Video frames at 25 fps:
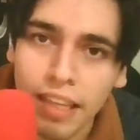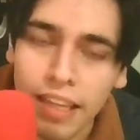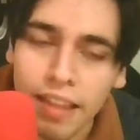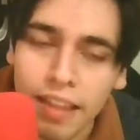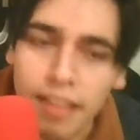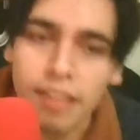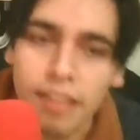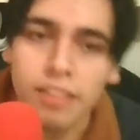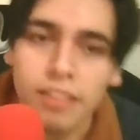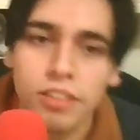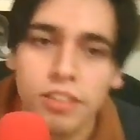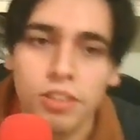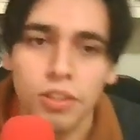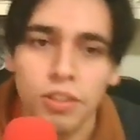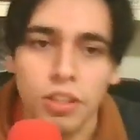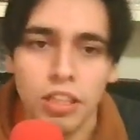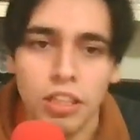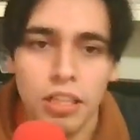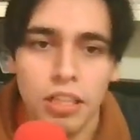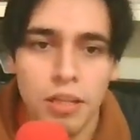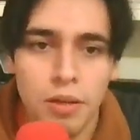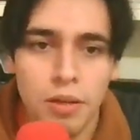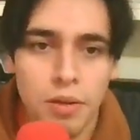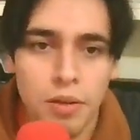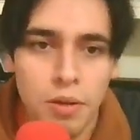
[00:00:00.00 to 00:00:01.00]
sot
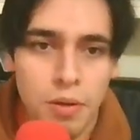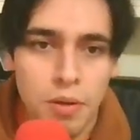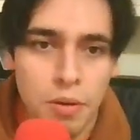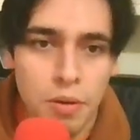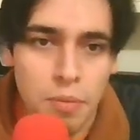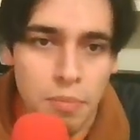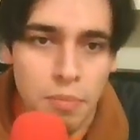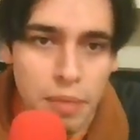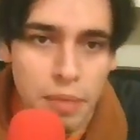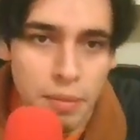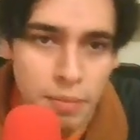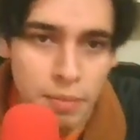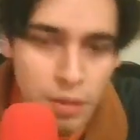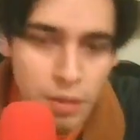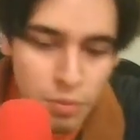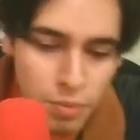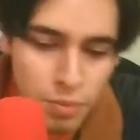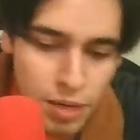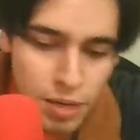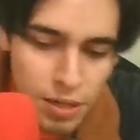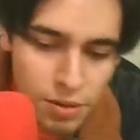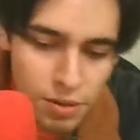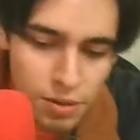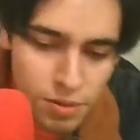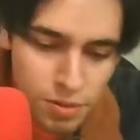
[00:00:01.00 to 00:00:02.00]
Primer
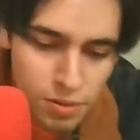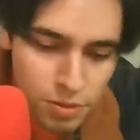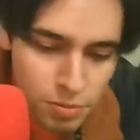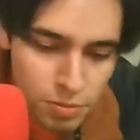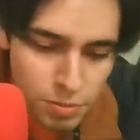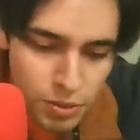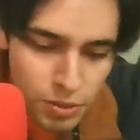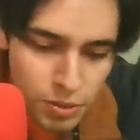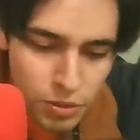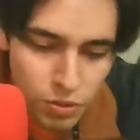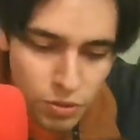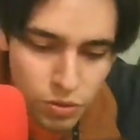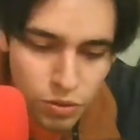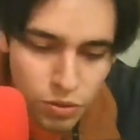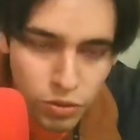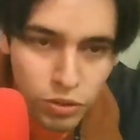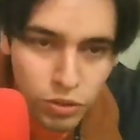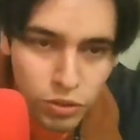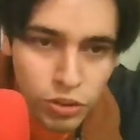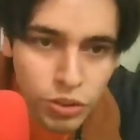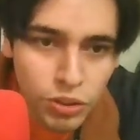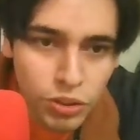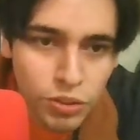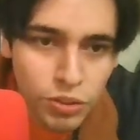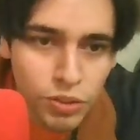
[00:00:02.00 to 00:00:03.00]
vuelo, número
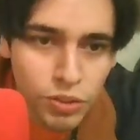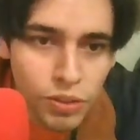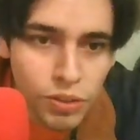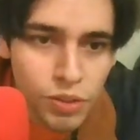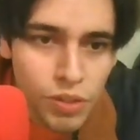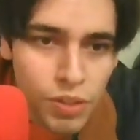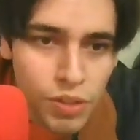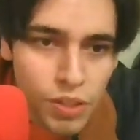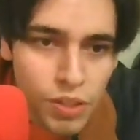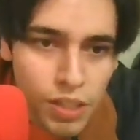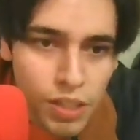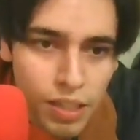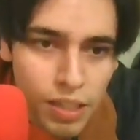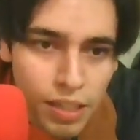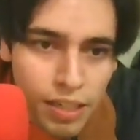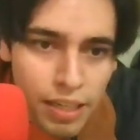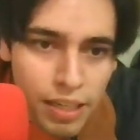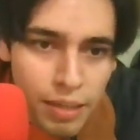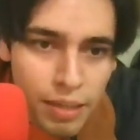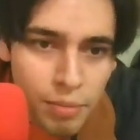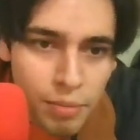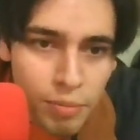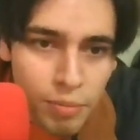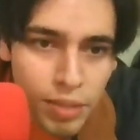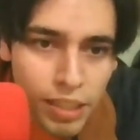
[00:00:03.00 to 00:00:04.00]
8. La
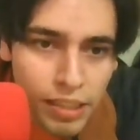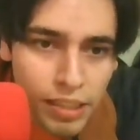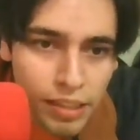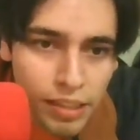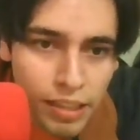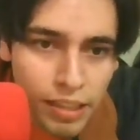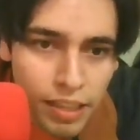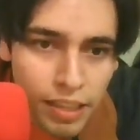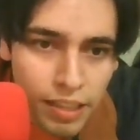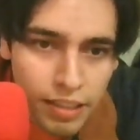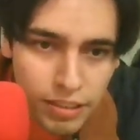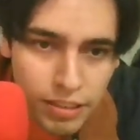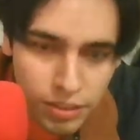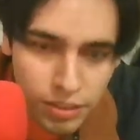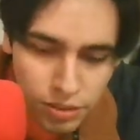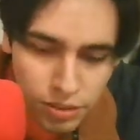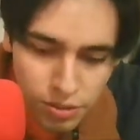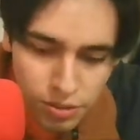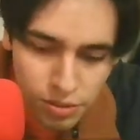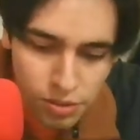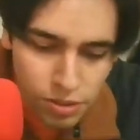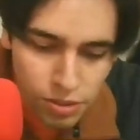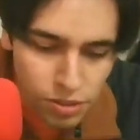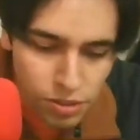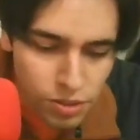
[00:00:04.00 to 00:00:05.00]
muerte de
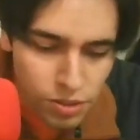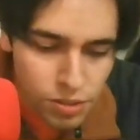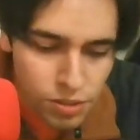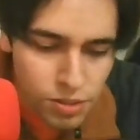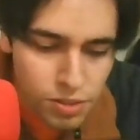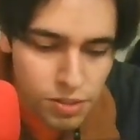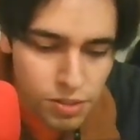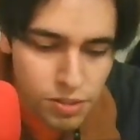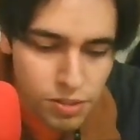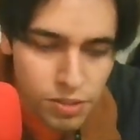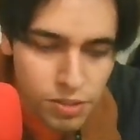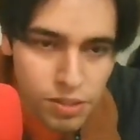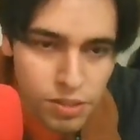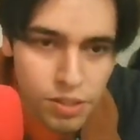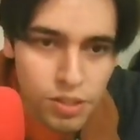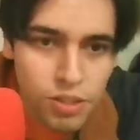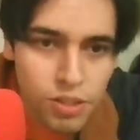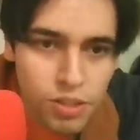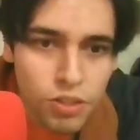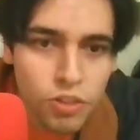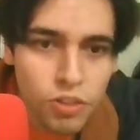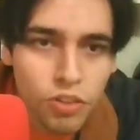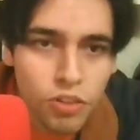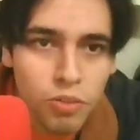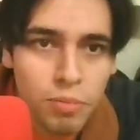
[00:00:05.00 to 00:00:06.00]
sot
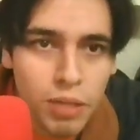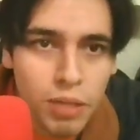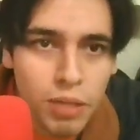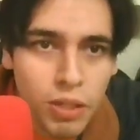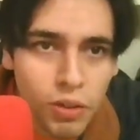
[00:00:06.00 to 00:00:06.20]
número